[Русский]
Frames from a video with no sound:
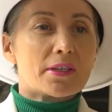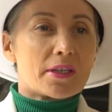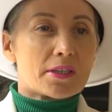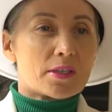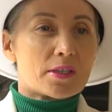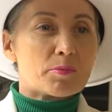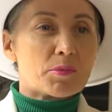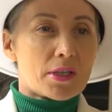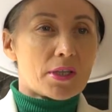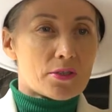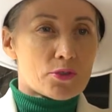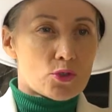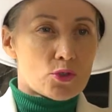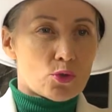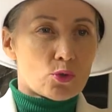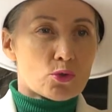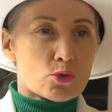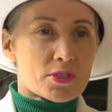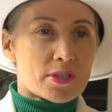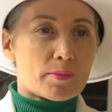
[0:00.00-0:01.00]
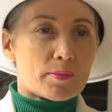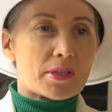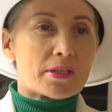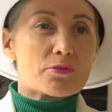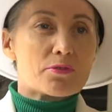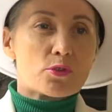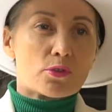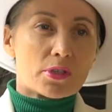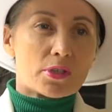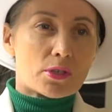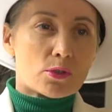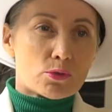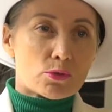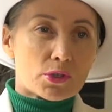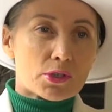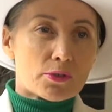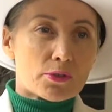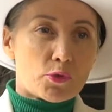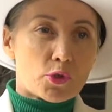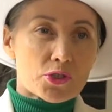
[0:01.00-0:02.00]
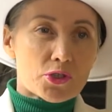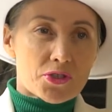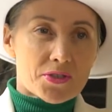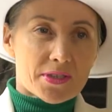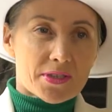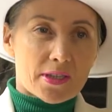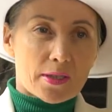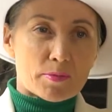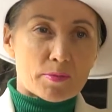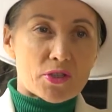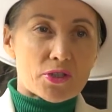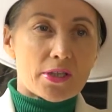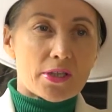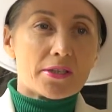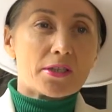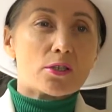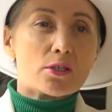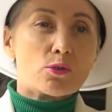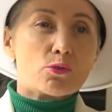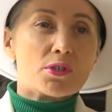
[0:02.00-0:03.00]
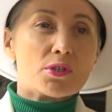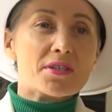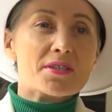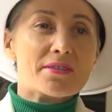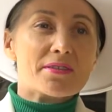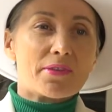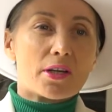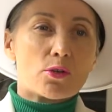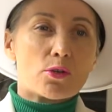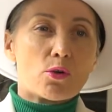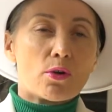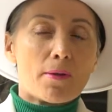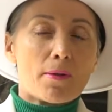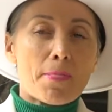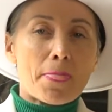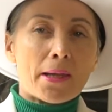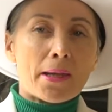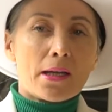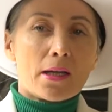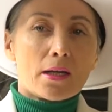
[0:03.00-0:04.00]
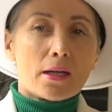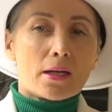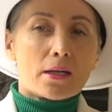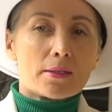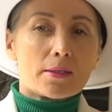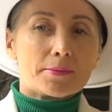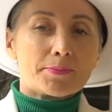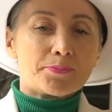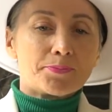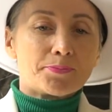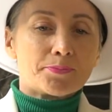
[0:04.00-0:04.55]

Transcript: каким-то инструкциям. Они все-таки, у них творческое мышление, и у них свое э,